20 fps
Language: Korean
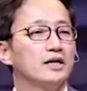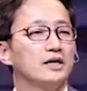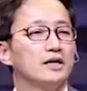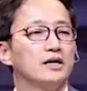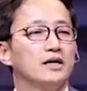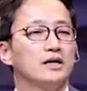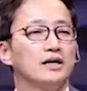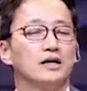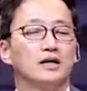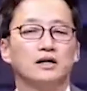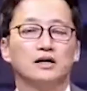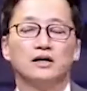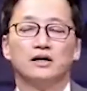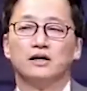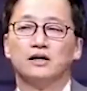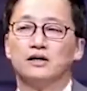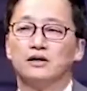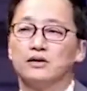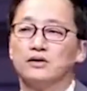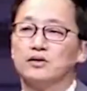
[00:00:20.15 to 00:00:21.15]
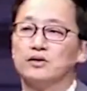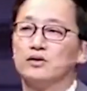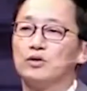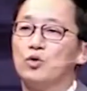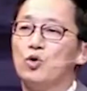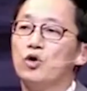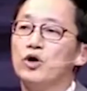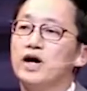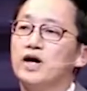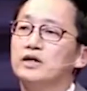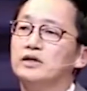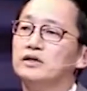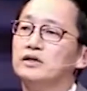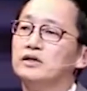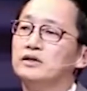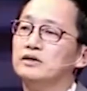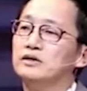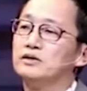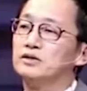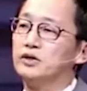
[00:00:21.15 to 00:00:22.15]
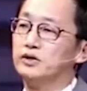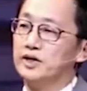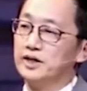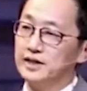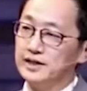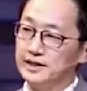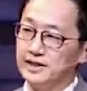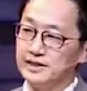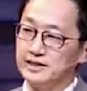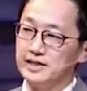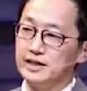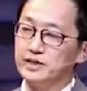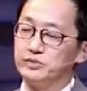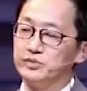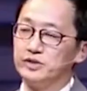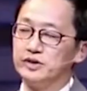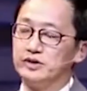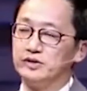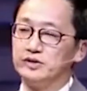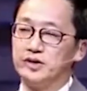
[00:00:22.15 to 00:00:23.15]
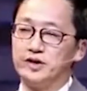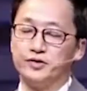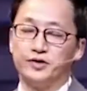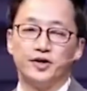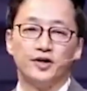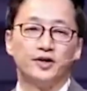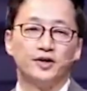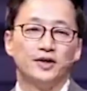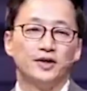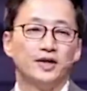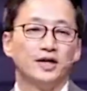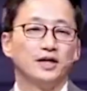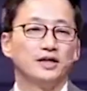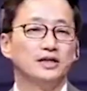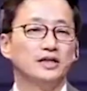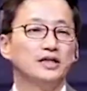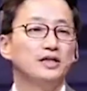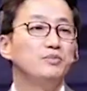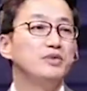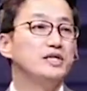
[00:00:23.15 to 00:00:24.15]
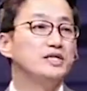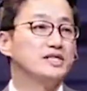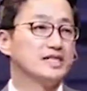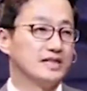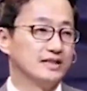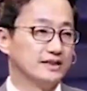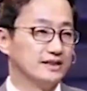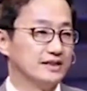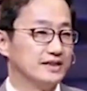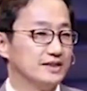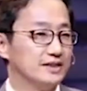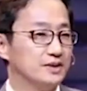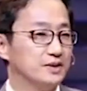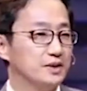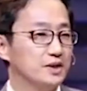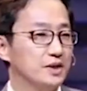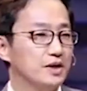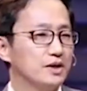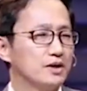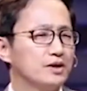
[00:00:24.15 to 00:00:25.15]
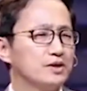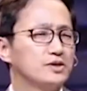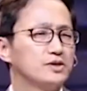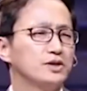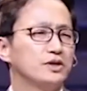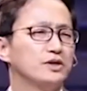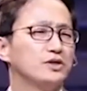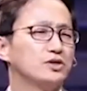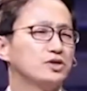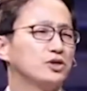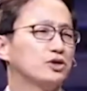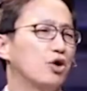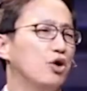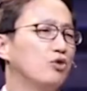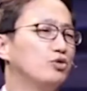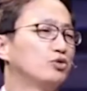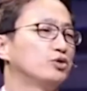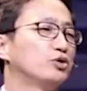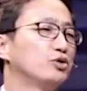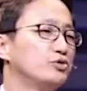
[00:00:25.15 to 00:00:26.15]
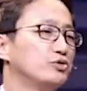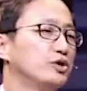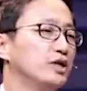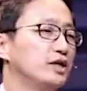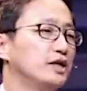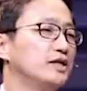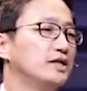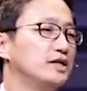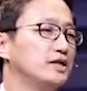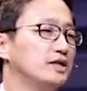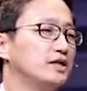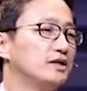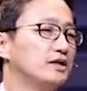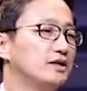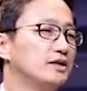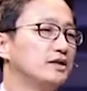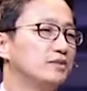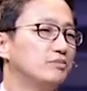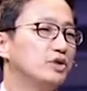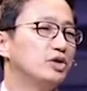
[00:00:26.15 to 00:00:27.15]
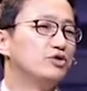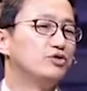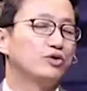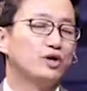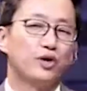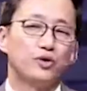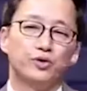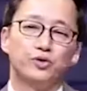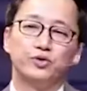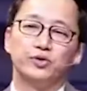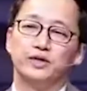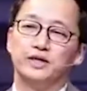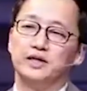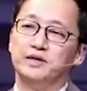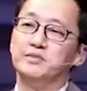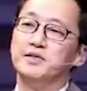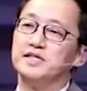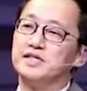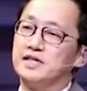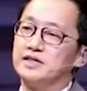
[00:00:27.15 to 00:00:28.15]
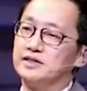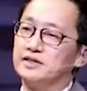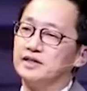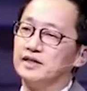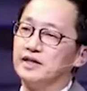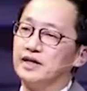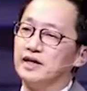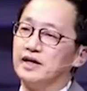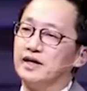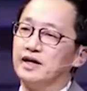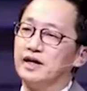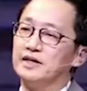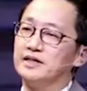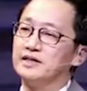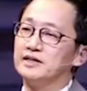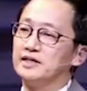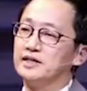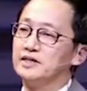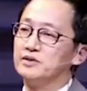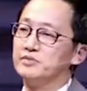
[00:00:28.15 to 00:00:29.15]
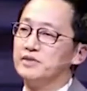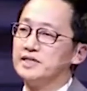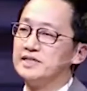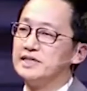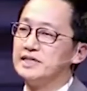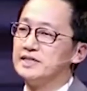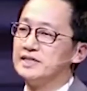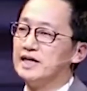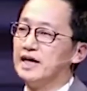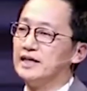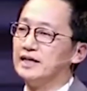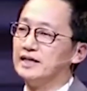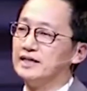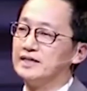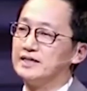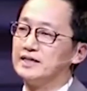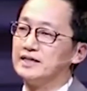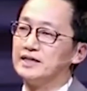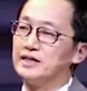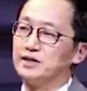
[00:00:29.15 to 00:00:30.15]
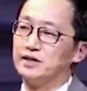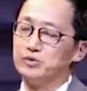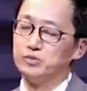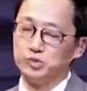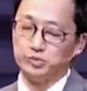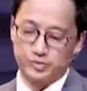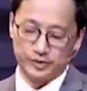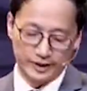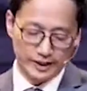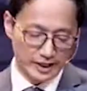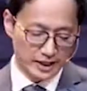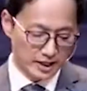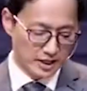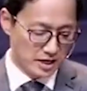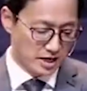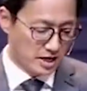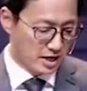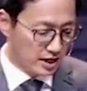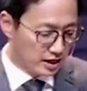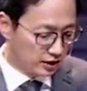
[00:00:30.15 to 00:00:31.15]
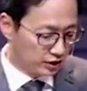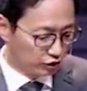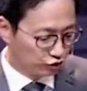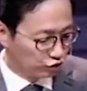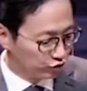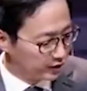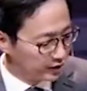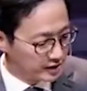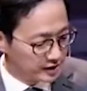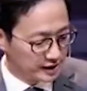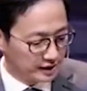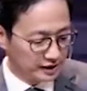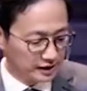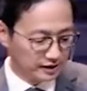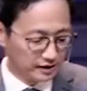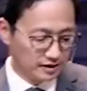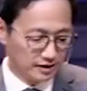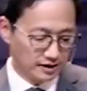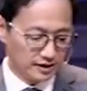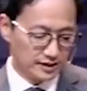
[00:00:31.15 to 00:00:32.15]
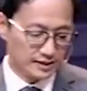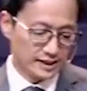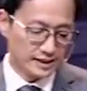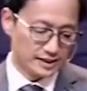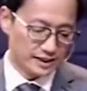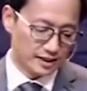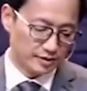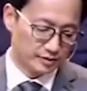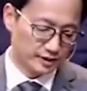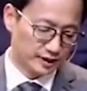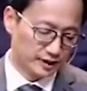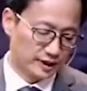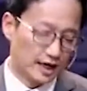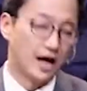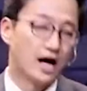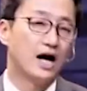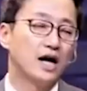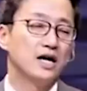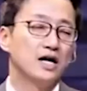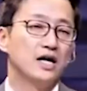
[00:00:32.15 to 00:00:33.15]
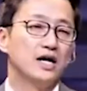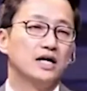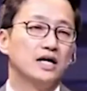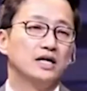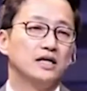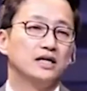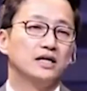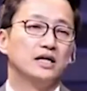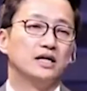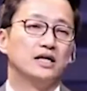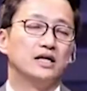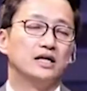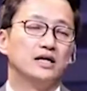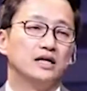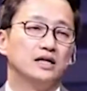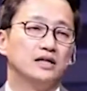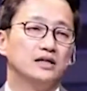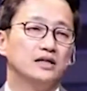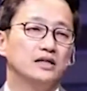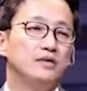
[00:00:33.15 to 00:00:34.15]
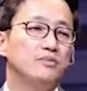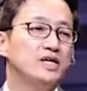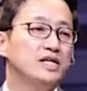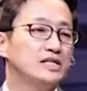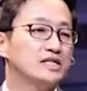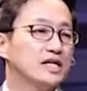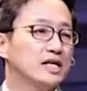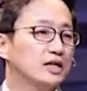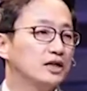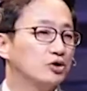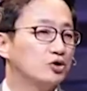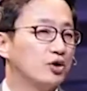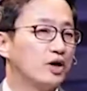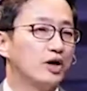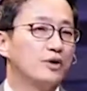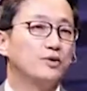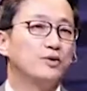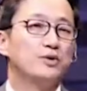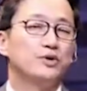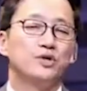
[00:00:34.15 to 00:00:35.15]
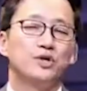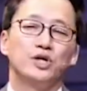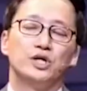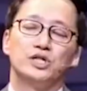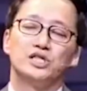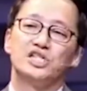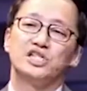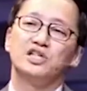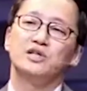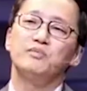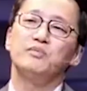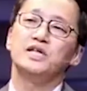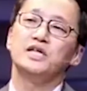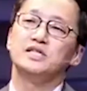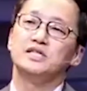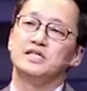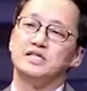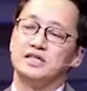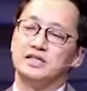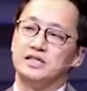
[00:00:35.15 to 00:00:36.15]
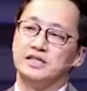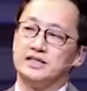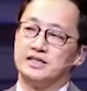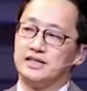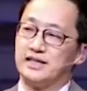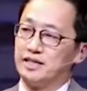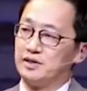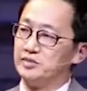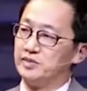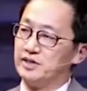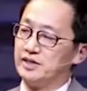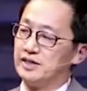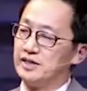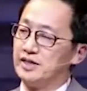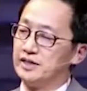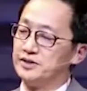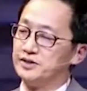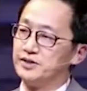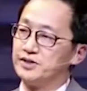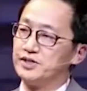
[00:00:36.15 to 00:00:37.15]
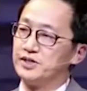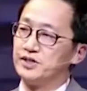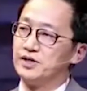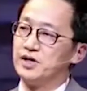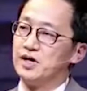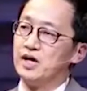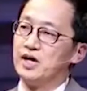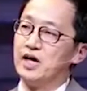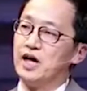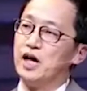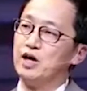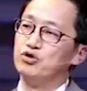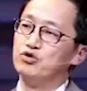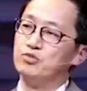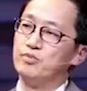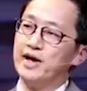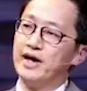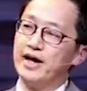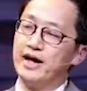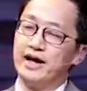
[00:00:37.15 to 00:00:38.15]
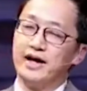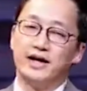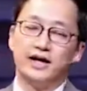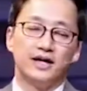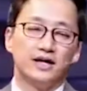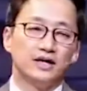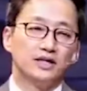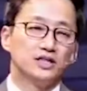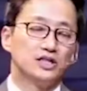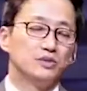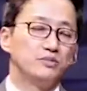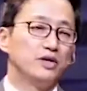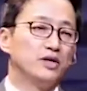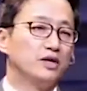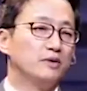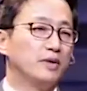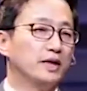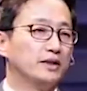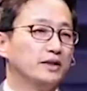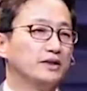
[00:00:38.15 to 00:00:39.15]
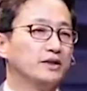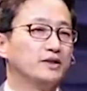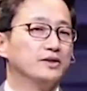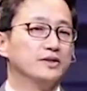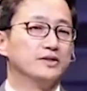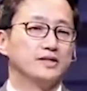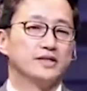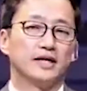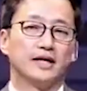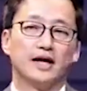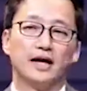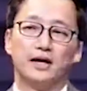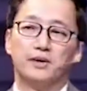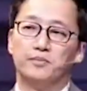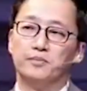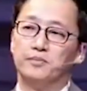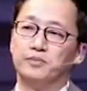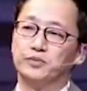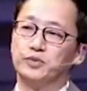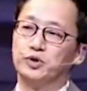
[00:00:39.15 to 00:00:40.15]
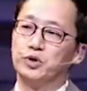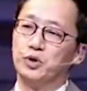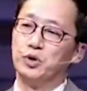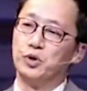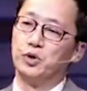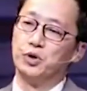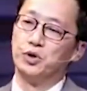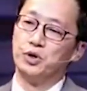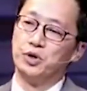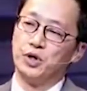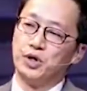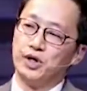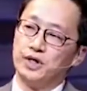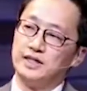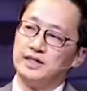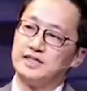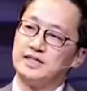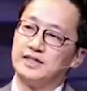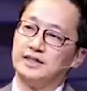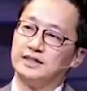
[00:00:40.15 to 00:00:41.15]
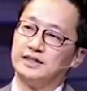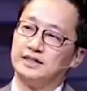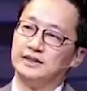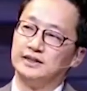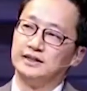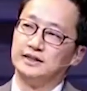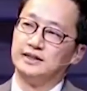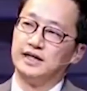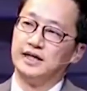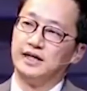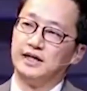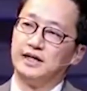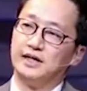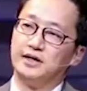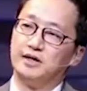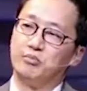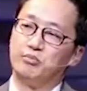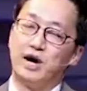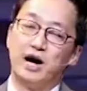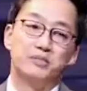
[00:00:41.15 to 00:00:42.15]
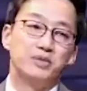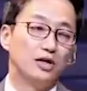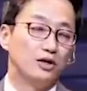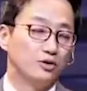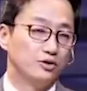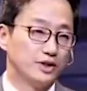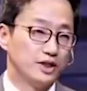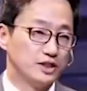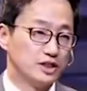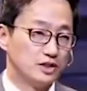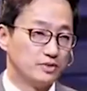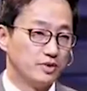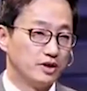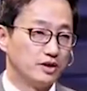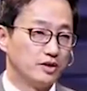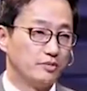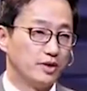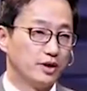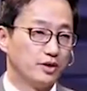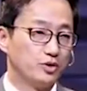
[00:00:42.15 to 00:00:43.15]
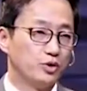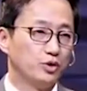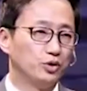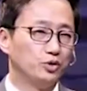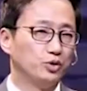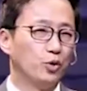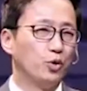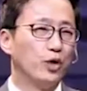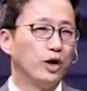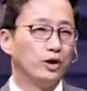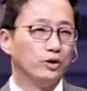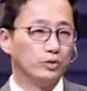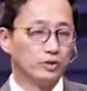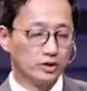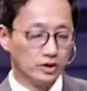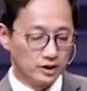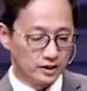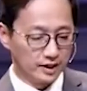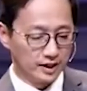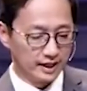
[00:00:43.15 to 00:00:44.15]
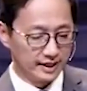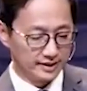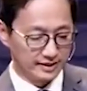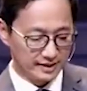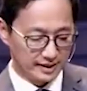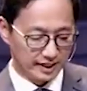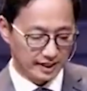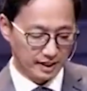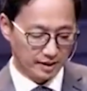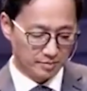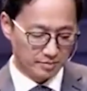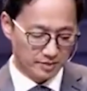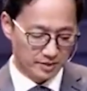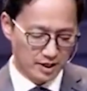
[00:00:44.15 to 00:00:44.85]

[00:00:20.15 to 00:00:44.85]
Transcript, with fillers: 어, 고향을 떠나게 된 사람들이더라고요. 이민자들이에요. 그래서 이것이 더욱더 우리 미국에 온 이민자들에게 해당되는 메시지가 아닌가 생각을 해봅니다. 그리고 두 번째는 이 세 사람들이 다 어, 이민자이기도 하고 식민지 사람들이라는 거죠. 애굽의 지배를 받던 사람, 또 이제는 어, 바벨론의 지배를 받고 노예로 끌려간 사람.